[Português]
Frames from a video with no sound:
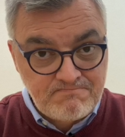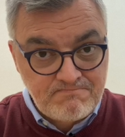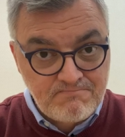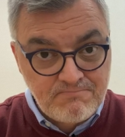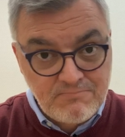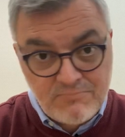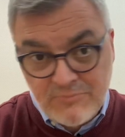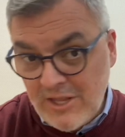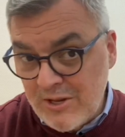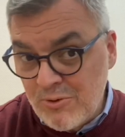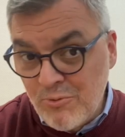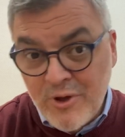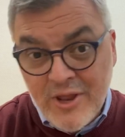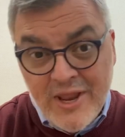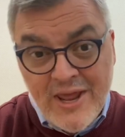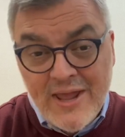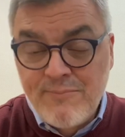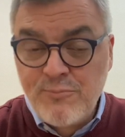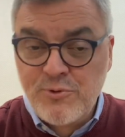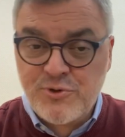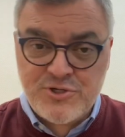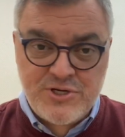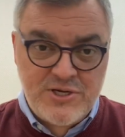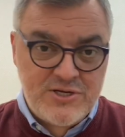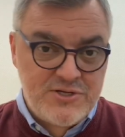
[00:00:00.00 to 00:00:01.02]
veio o
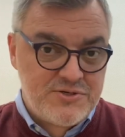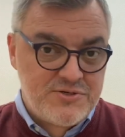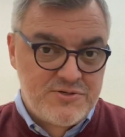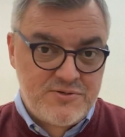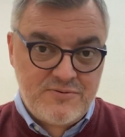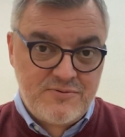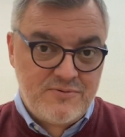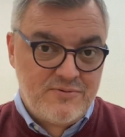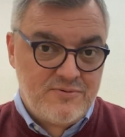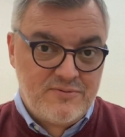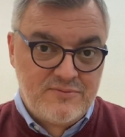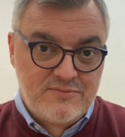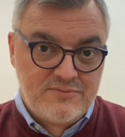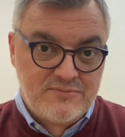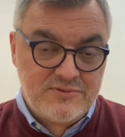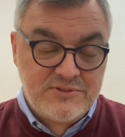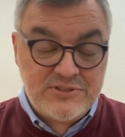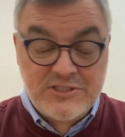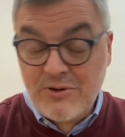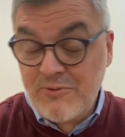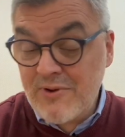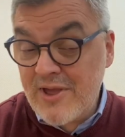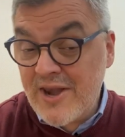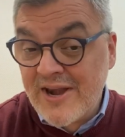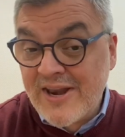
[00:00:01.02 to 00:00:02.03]
Grêmio, gente.
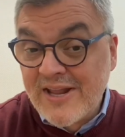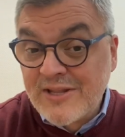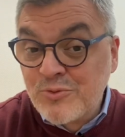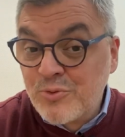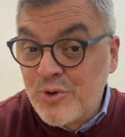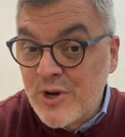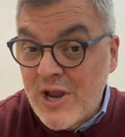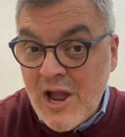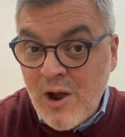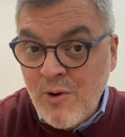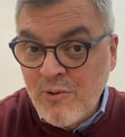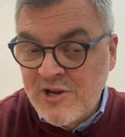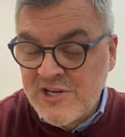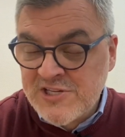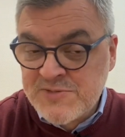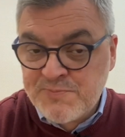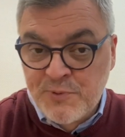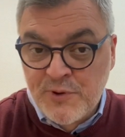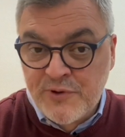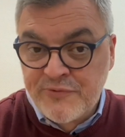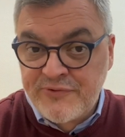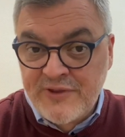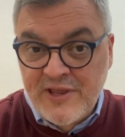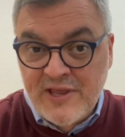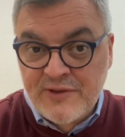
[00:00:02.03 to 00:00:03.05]
Então era natural que esse
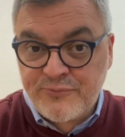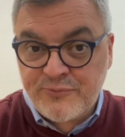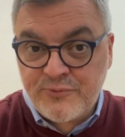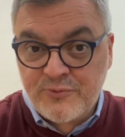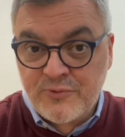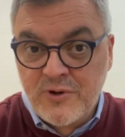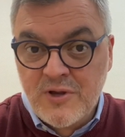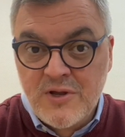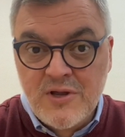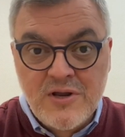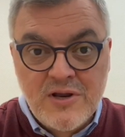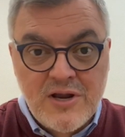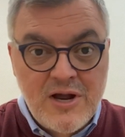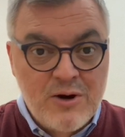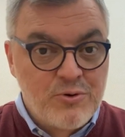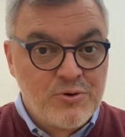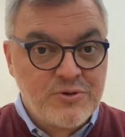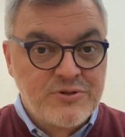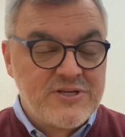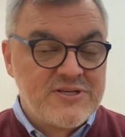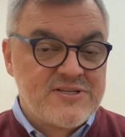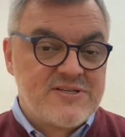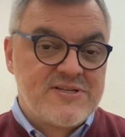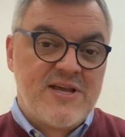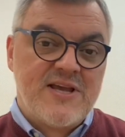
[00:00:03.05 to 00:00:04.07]
processo
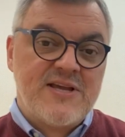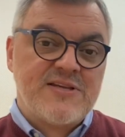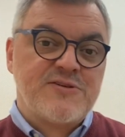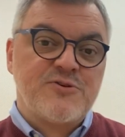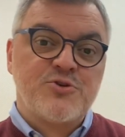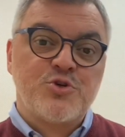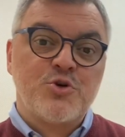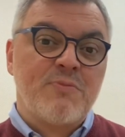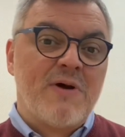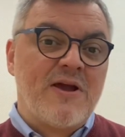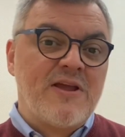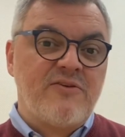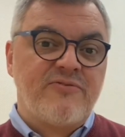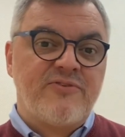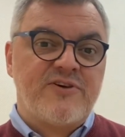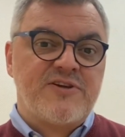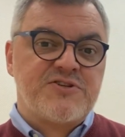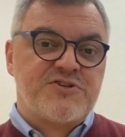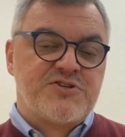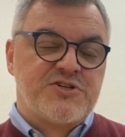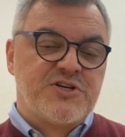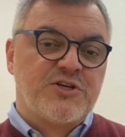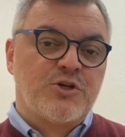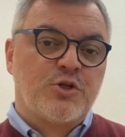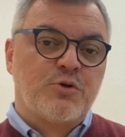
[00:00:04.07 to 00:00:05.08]
acontecesse de uma
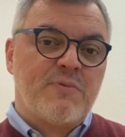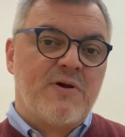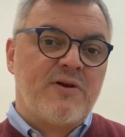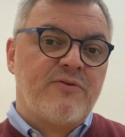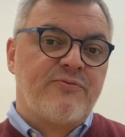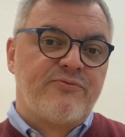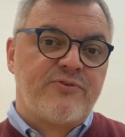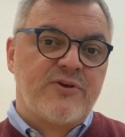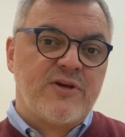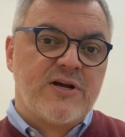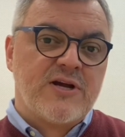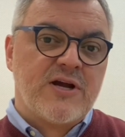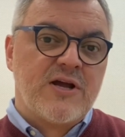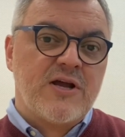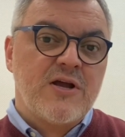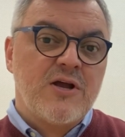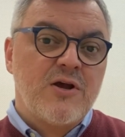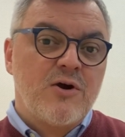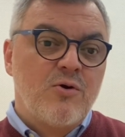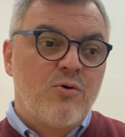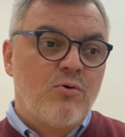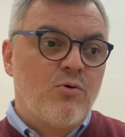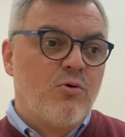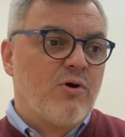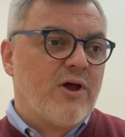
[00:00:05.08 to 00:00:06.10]
investida do Benfica.
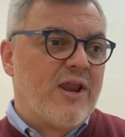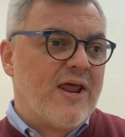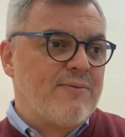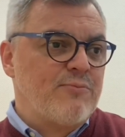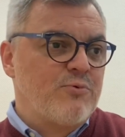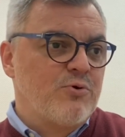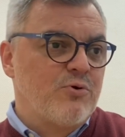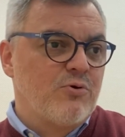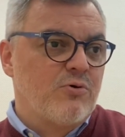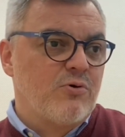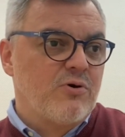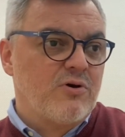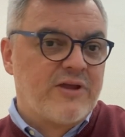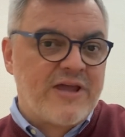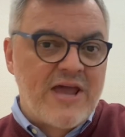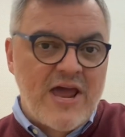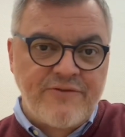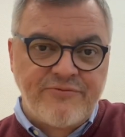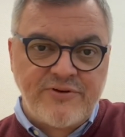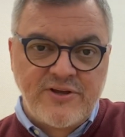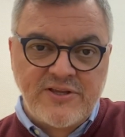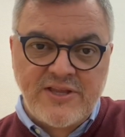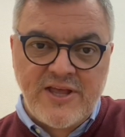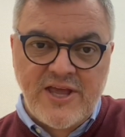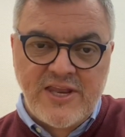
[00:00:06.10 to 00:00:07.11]
O Grêmio quer
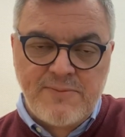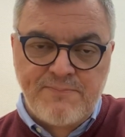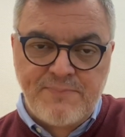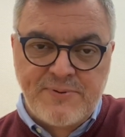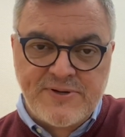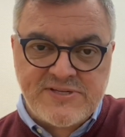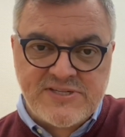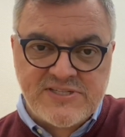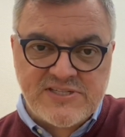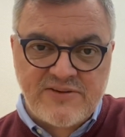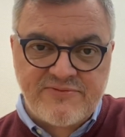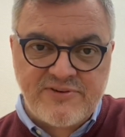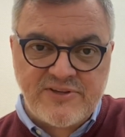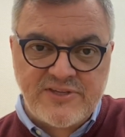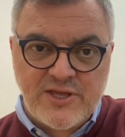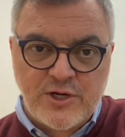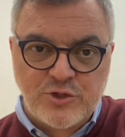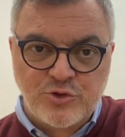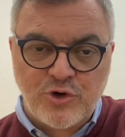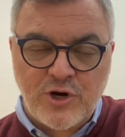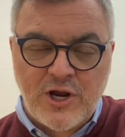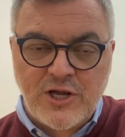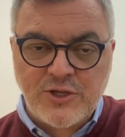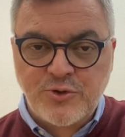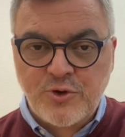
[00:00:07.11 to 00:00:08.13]
vender e precisa vender o
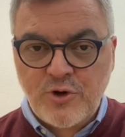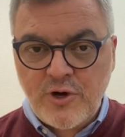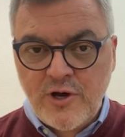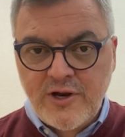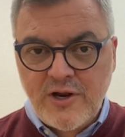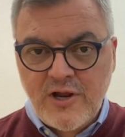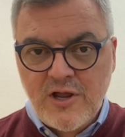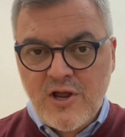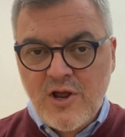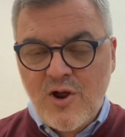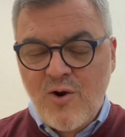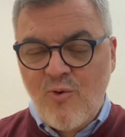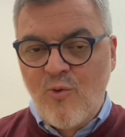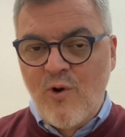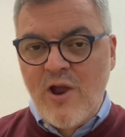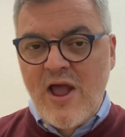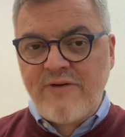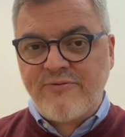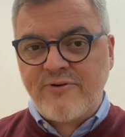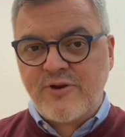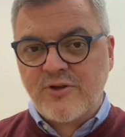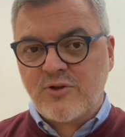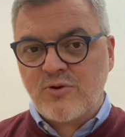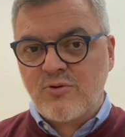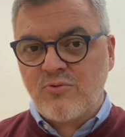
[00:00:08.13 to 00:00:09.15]
jogador, o
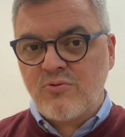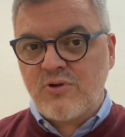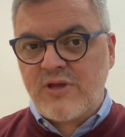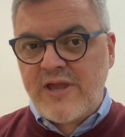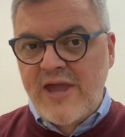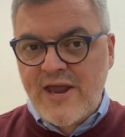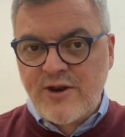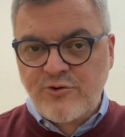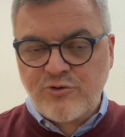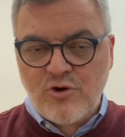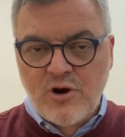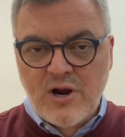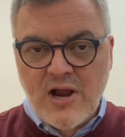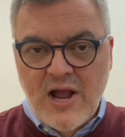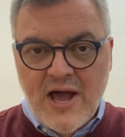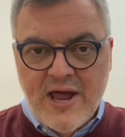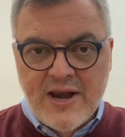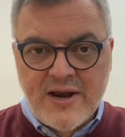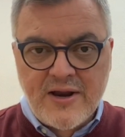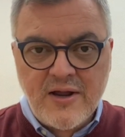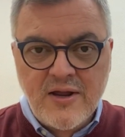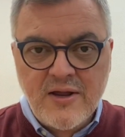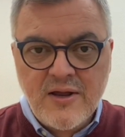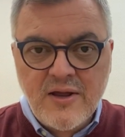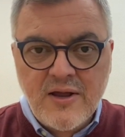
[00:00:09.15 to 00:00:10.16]
Everton quer
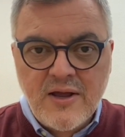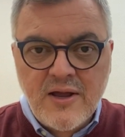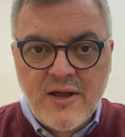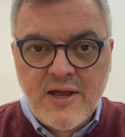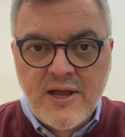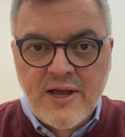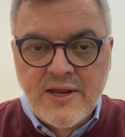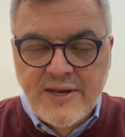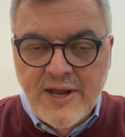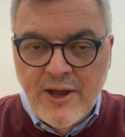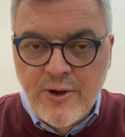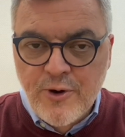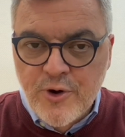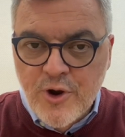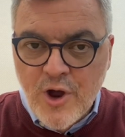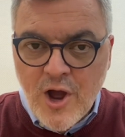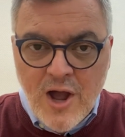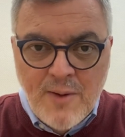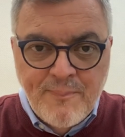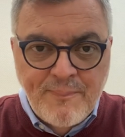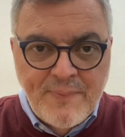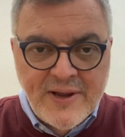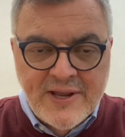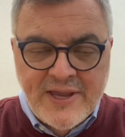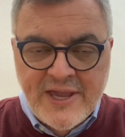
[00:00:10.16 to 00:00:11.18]
jogar eh, na
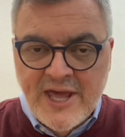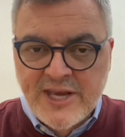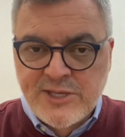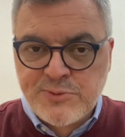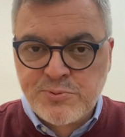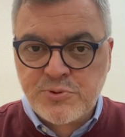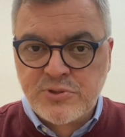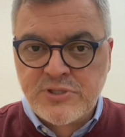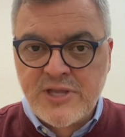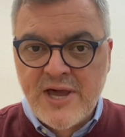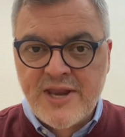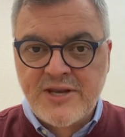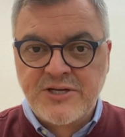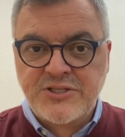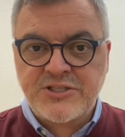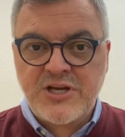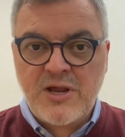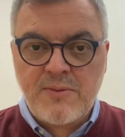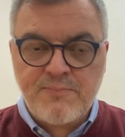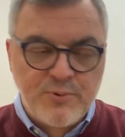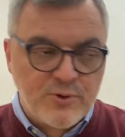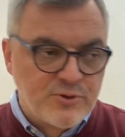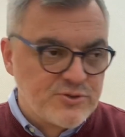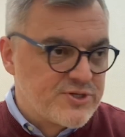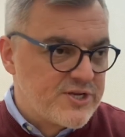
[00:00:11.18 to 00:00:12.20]
Europa, quer disputar
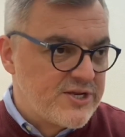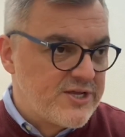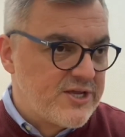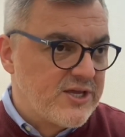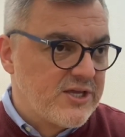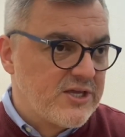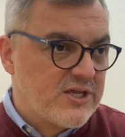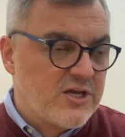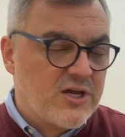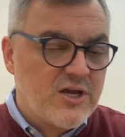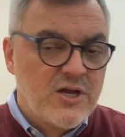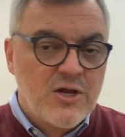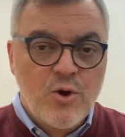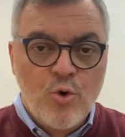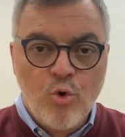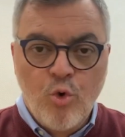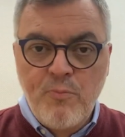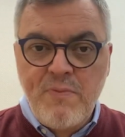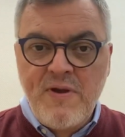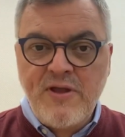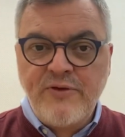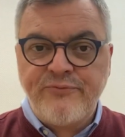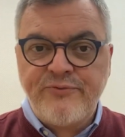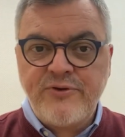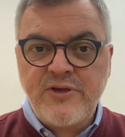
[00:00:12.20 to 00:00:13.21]
Champions League, o
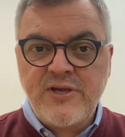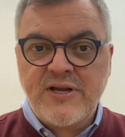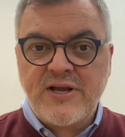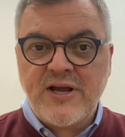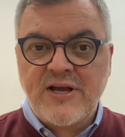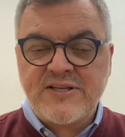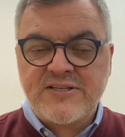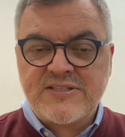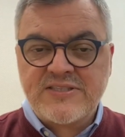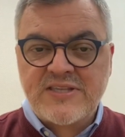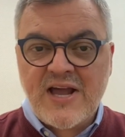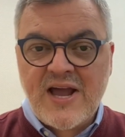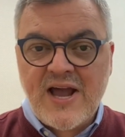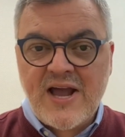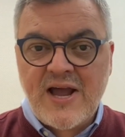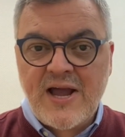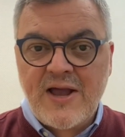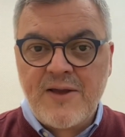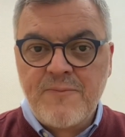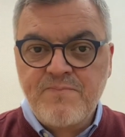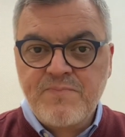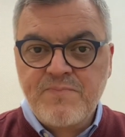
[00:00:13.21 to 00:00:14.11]
Benfica está